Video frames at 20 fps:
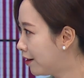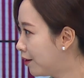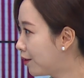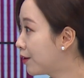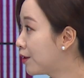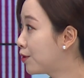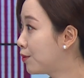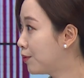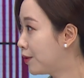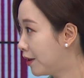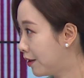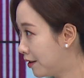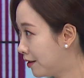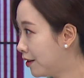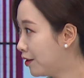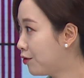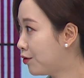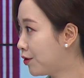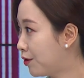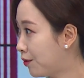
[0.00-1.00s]
이렇게 예. 좀 얘기를
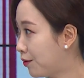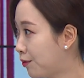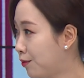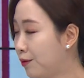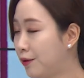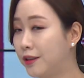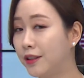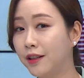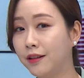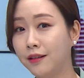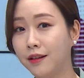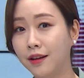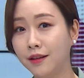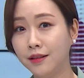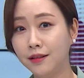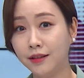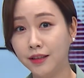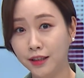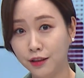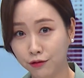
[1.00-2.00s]
해주셨고 그에
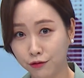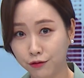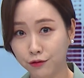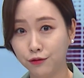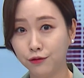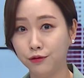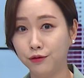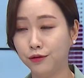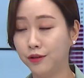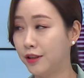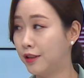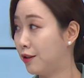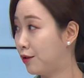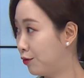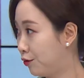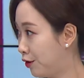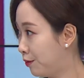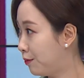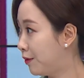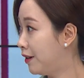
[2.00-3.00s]
따른 인구 이제
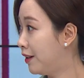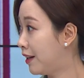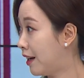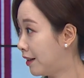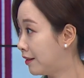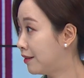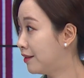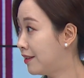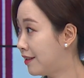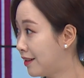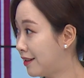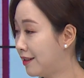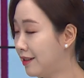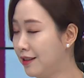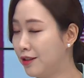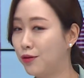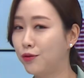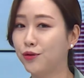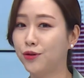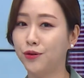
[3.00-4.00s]

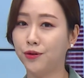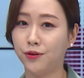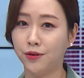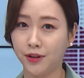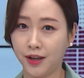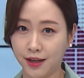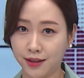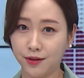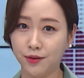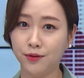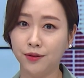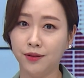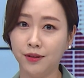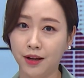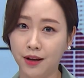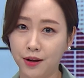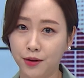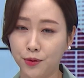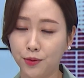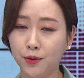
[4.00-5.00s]
유입이라든지 정주 여건 개선
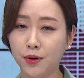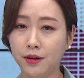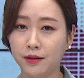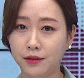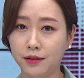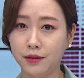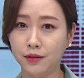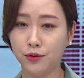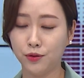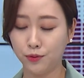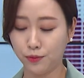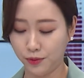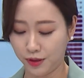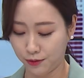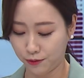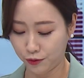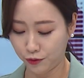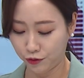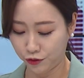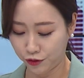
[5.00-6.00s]
효과를 좀
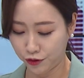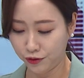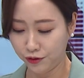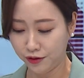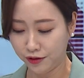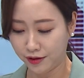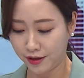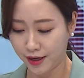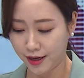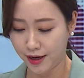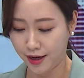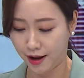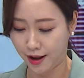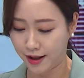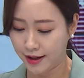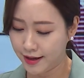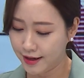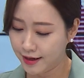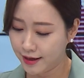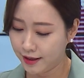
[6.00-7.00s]
집어주셨는데
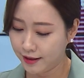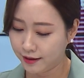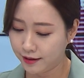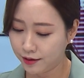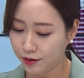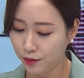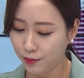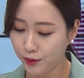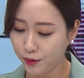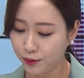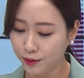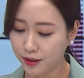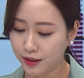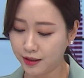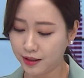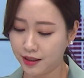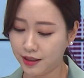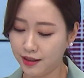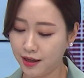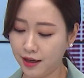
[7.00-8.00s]
그러면 혹시
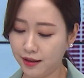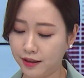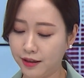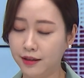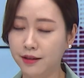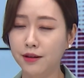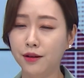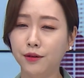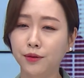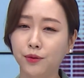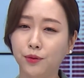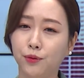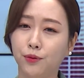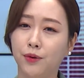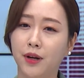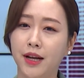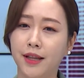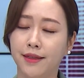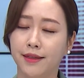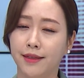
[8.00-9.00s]
지난 1년
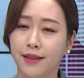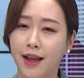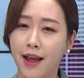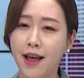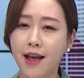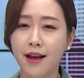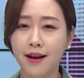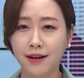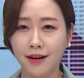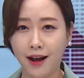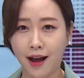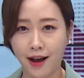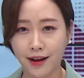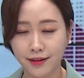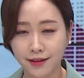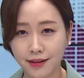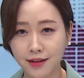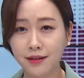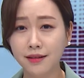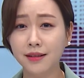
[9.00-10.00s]
동안
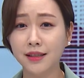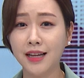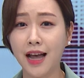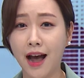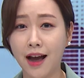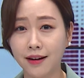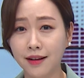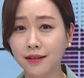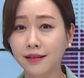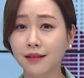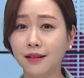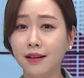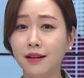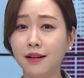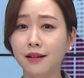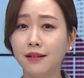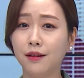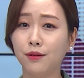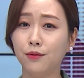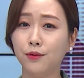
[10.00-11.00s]
가장
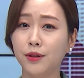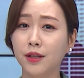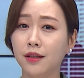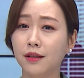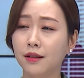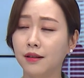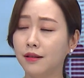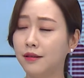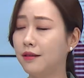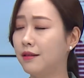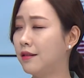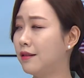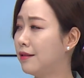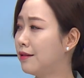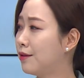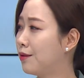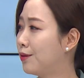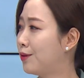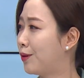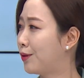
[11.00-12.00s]
잘했다라고 생각이
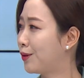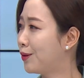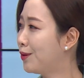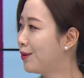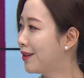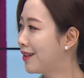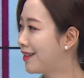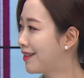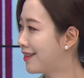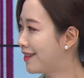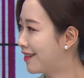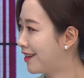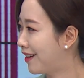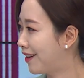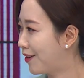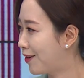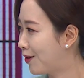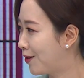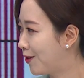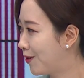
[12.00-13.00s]
드시는 건 어떤 게
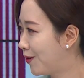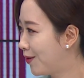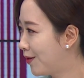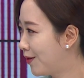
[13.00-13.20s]
있을까요?